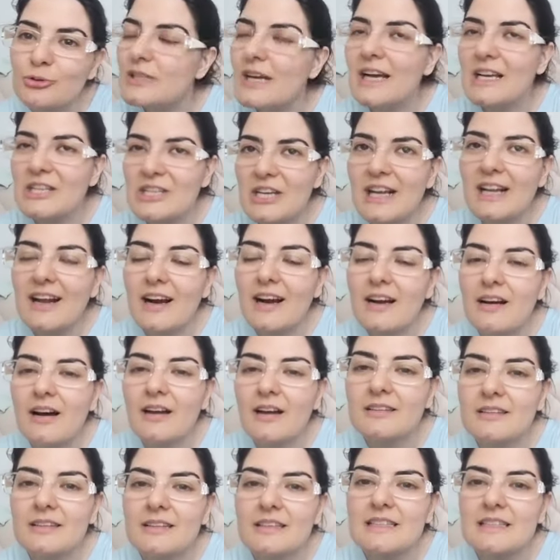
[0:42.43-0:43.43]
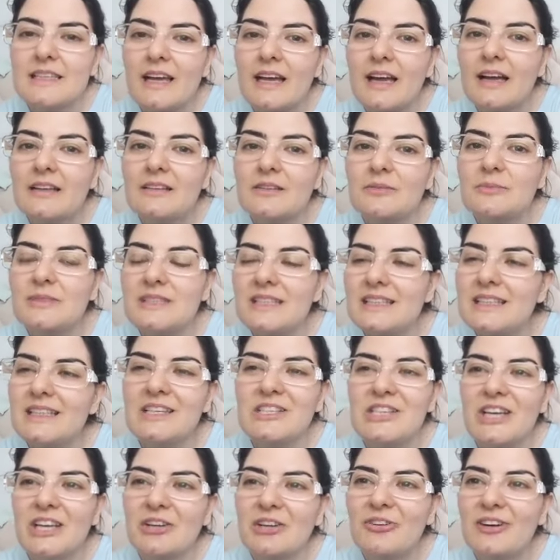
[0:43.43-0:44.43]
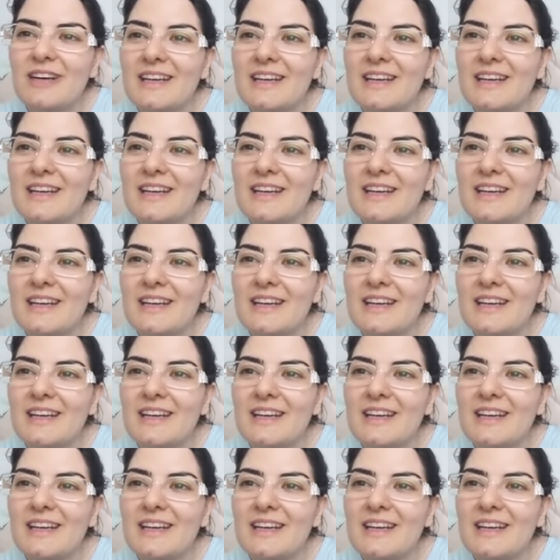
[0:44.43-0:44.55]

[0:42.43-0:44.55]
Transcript: Güzel şeyler kattınız hayatımıza. Teşekkür